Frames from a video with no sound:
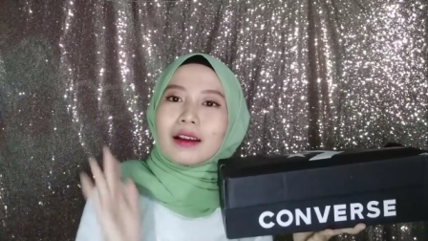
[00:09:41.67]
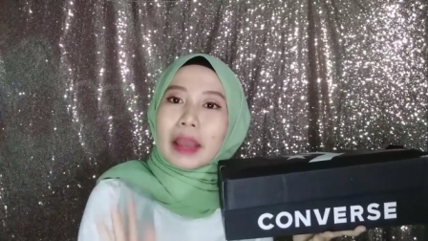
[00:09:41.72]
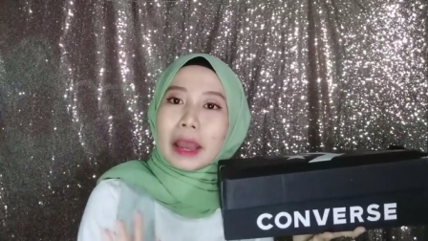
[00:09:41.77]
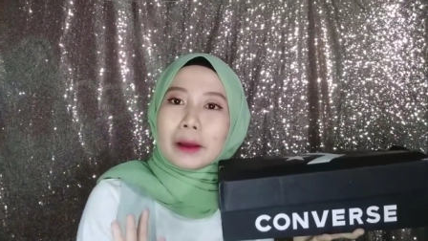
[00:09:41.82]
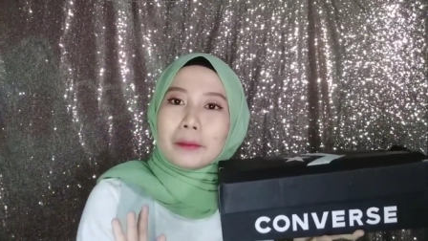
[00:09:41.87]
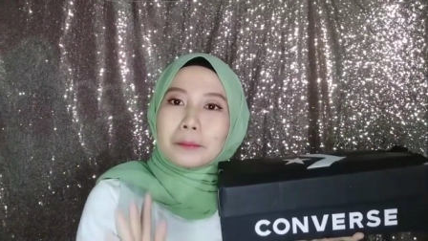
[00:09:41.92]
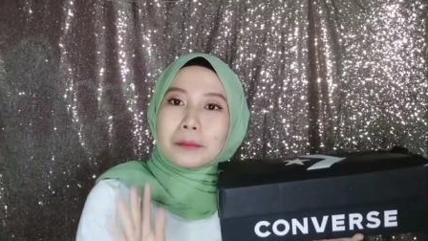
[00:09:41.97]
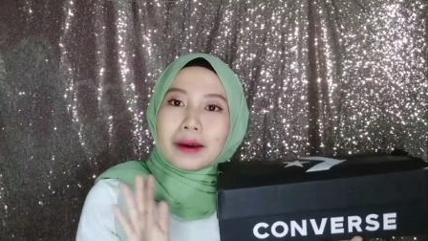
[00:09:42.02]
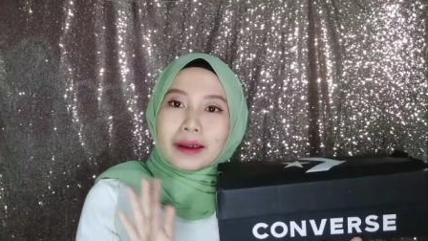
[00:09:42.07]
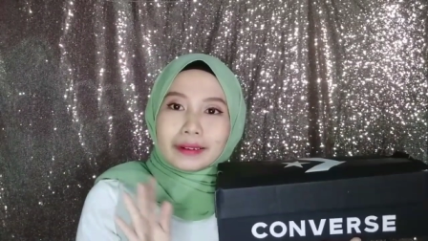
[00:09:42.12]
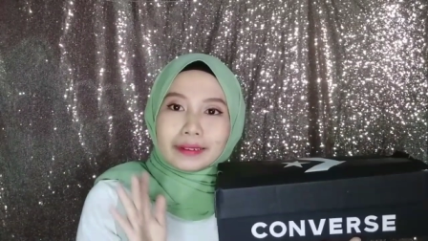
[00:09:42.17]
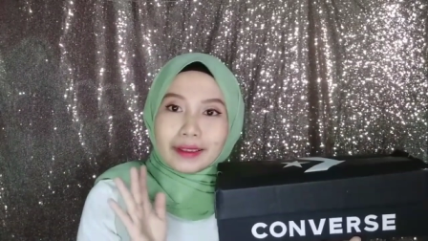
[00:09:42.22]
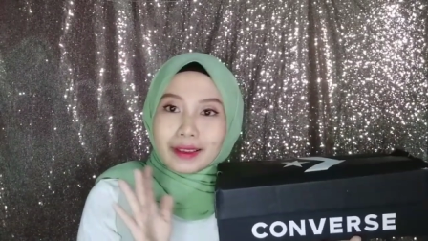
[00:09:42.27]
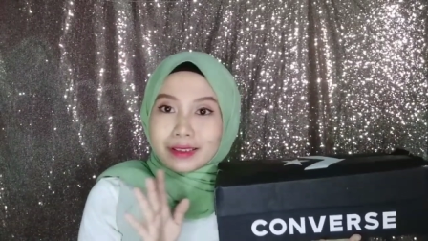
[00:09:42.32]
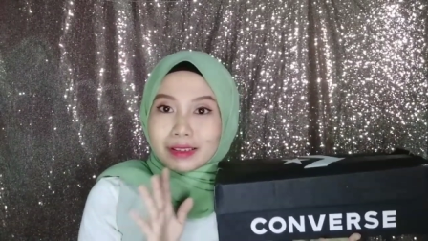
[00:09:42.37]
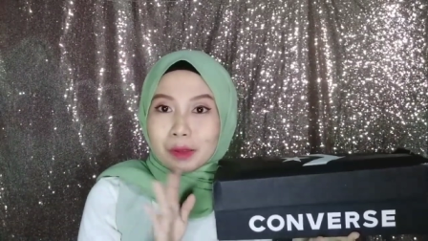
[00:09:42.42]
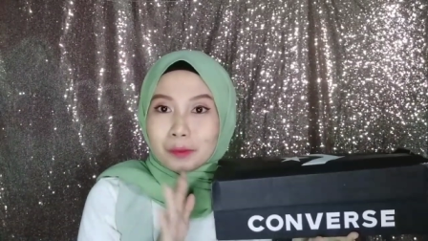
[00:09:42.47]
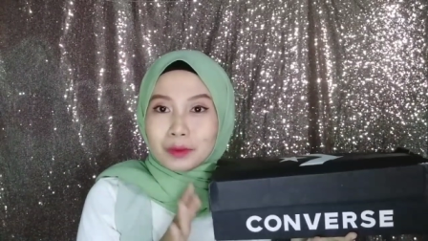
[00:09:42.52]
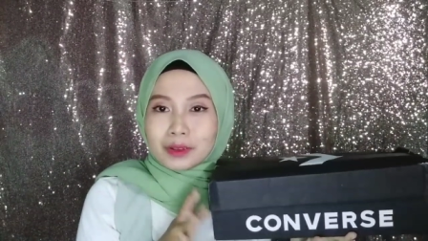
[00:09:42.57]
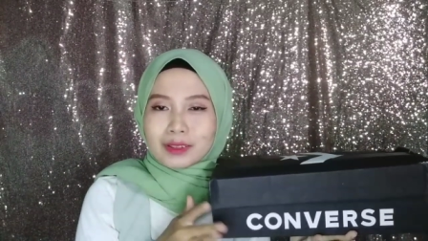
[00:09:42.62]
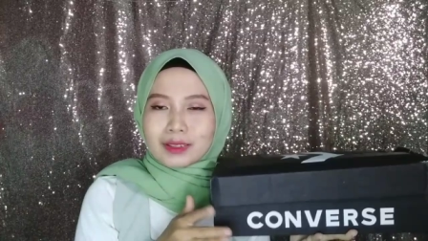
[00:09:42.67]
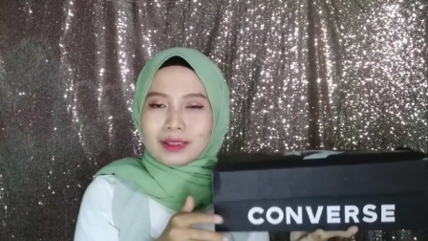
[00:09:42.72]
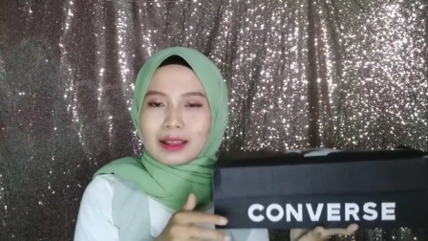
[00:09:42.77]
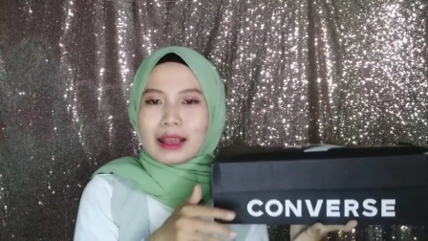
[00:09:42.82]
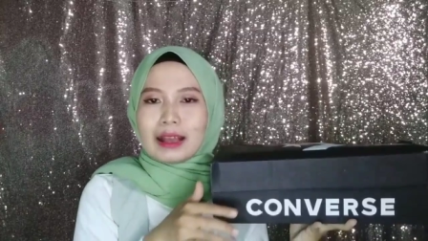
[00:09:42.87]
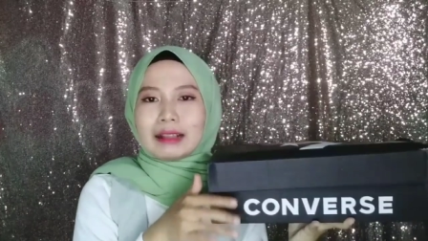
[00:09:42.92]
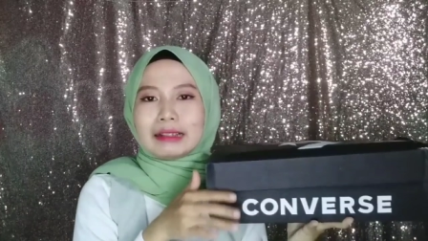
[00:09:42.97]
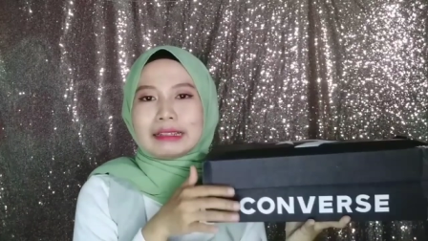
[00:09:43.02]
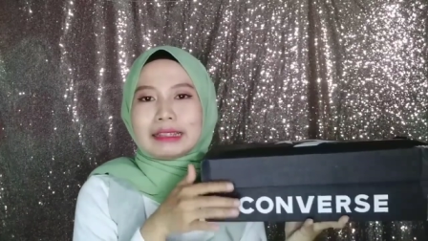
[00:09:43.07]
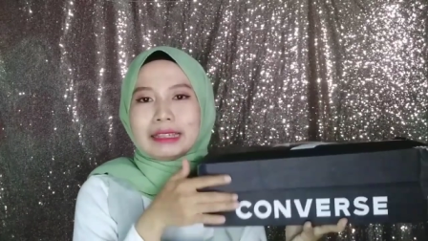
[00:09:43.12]
gambarnya sama
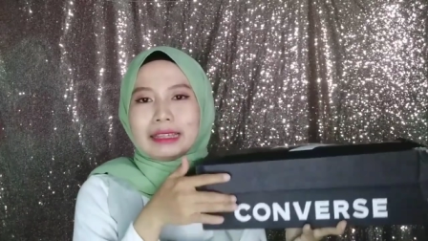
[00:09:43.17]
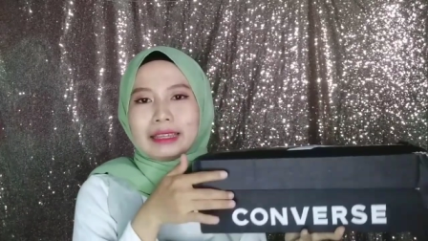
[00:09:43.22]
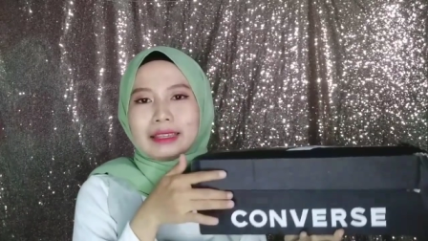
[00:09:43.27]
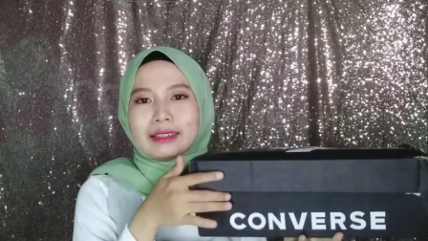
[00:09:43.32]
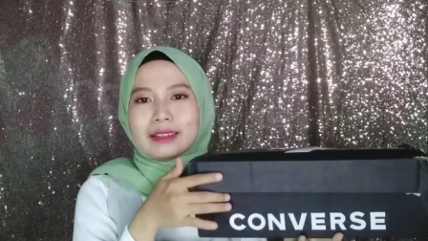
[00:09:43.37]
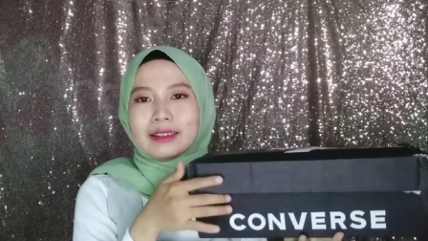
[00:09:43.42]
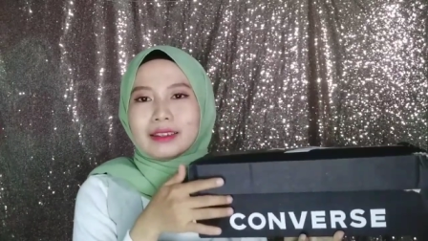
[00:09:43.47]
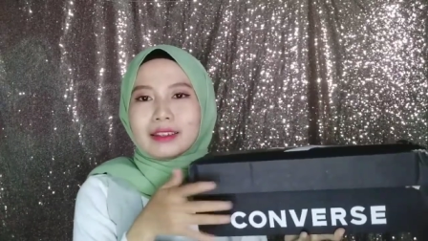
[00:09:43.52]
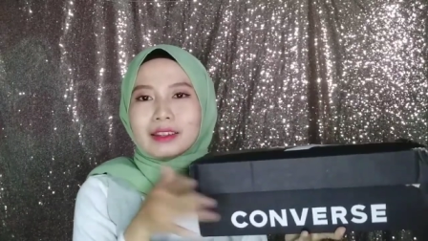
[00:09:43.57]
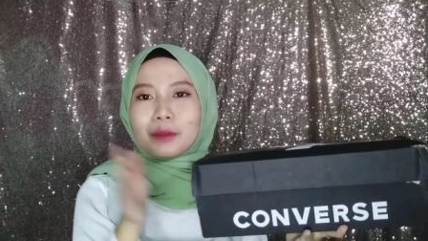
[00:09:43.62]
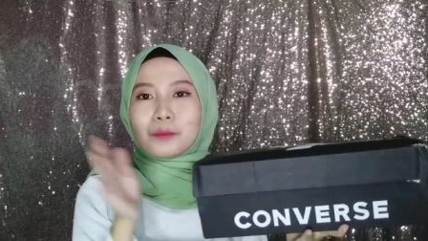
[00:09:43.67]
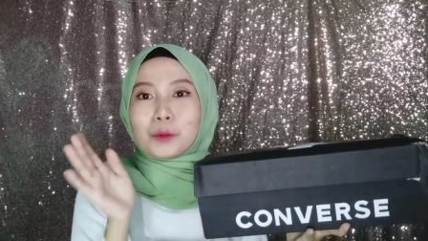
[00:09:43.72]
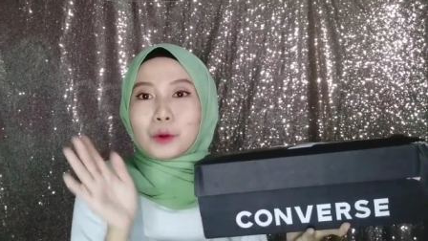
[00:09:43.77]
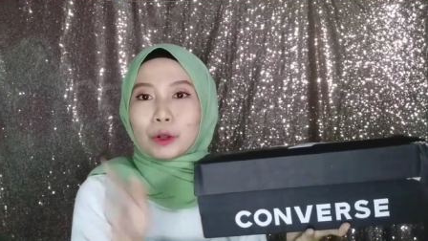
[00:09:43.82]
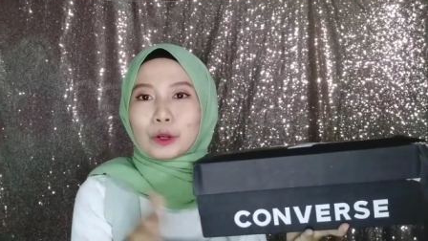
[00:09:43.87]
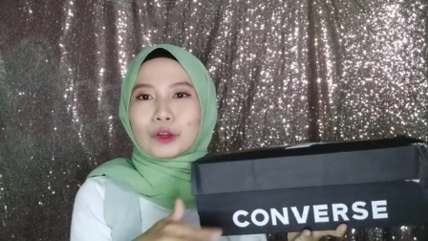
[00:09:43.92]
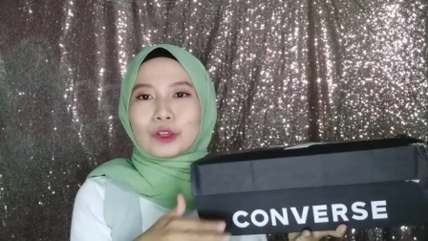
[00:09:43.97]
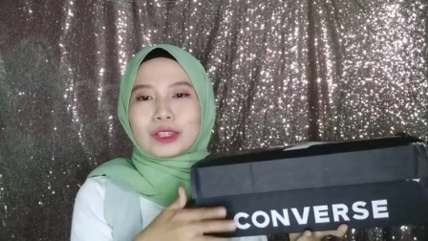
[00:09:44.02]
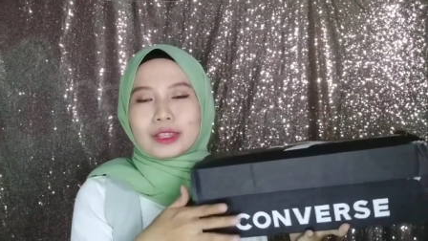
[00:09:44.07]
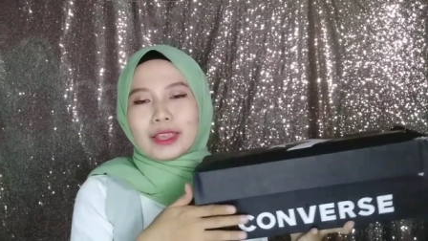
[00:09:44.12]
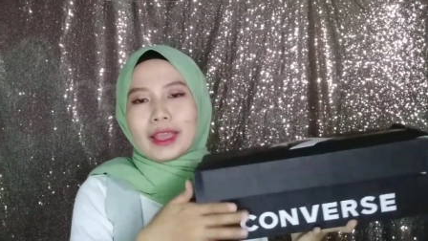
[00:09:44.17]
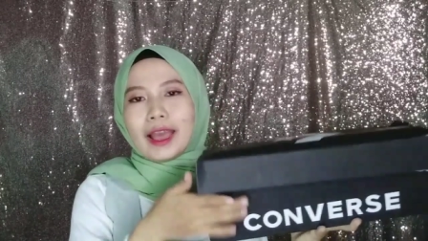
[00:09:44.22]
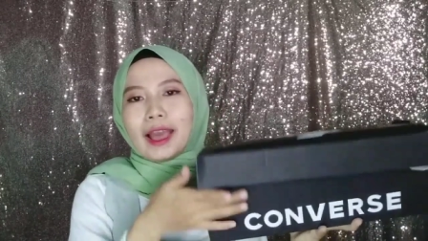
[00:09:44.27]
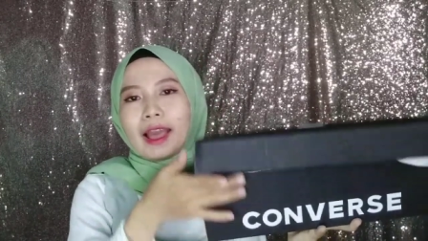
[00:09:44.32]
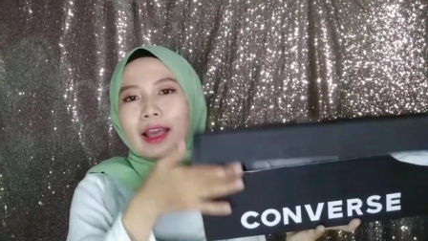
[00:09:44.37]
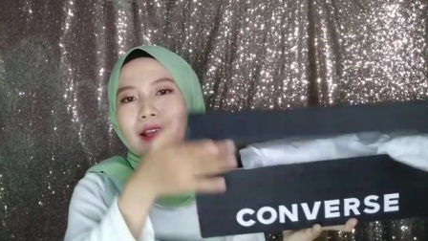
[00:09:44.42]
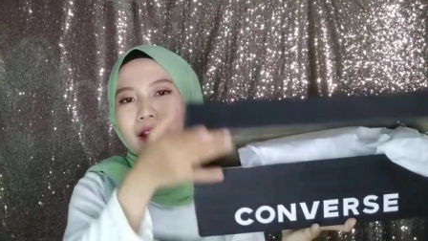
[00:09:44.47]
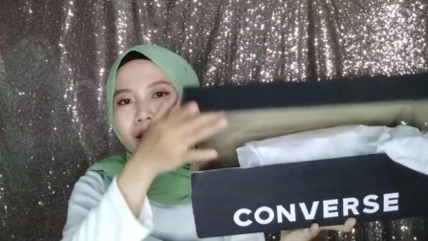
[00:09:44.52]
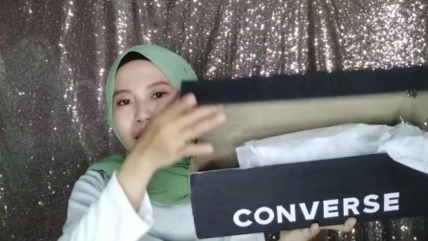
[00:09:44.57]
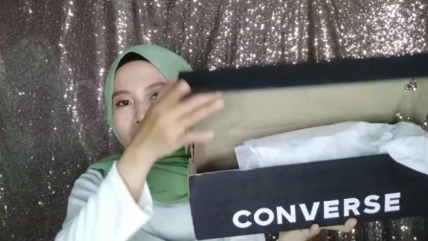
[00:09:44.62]
sekali jadi ini polos
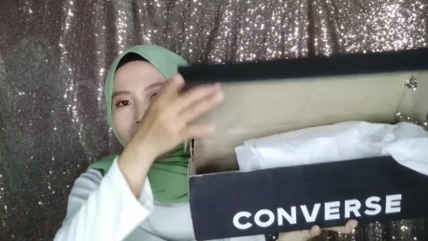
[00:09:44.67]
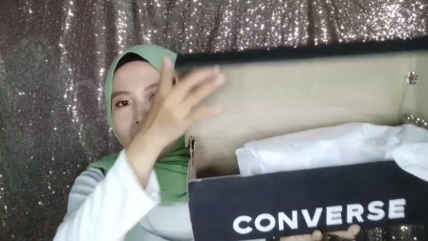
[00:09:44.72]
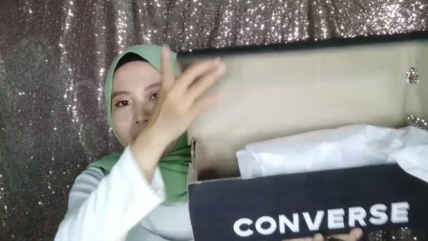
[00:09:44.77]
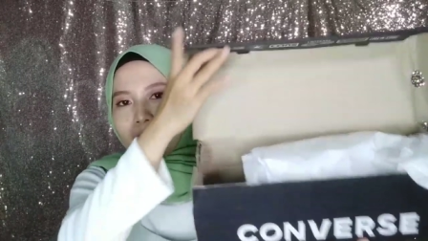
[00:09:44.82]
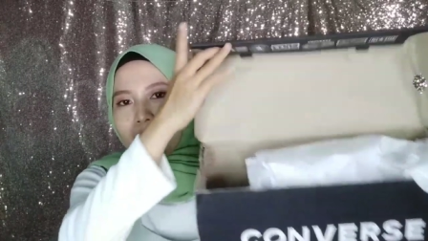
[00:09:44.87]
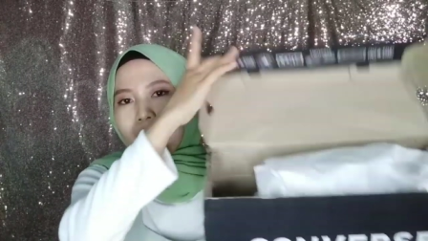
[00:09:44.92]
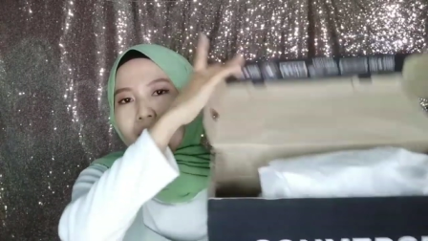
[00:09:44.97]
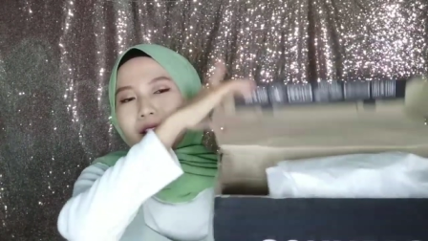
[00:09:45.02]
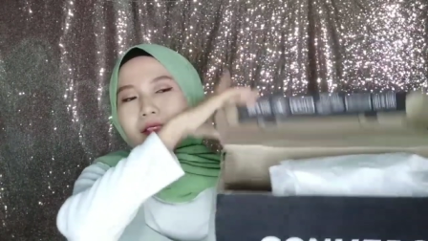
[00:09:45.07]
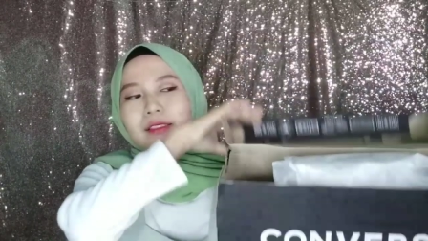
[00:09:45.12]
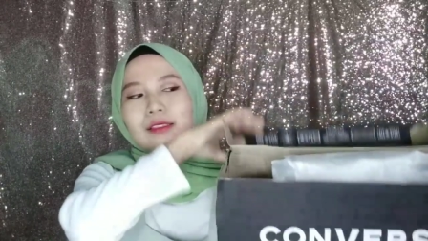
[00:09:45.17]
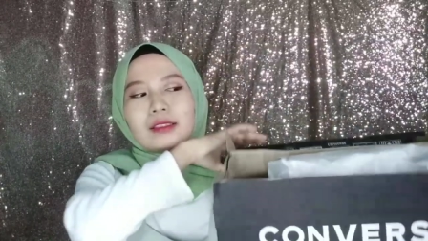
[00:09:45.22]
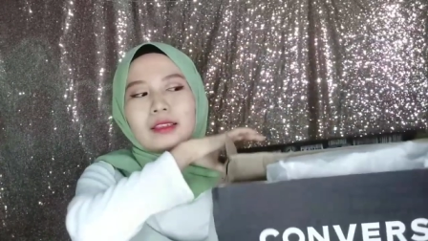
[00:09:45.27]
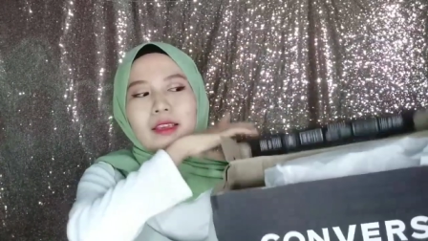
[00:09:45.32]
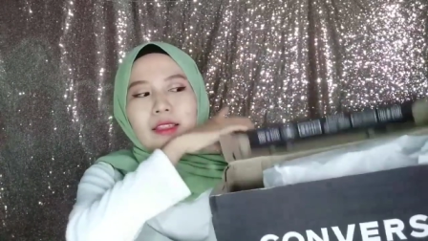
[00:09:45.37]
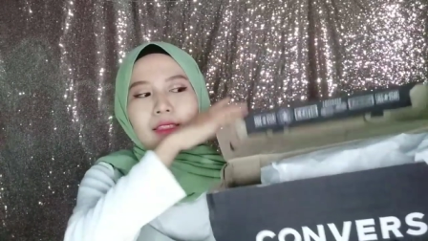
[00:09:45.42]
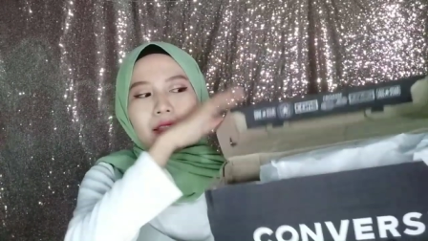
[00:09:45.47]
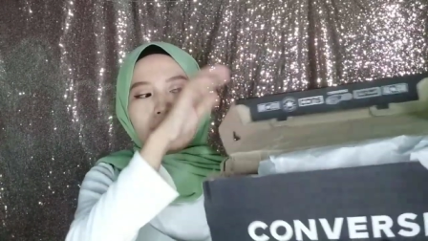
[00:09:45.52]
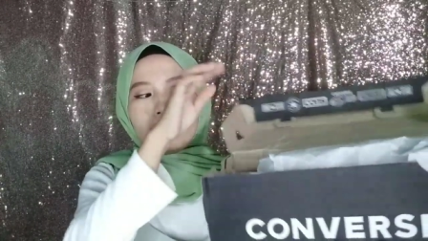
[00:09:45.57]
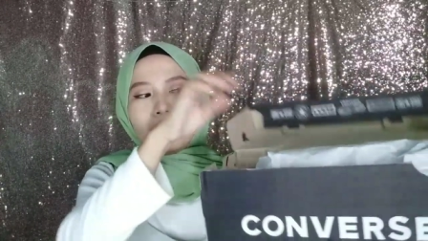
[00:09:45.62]
ya dan kita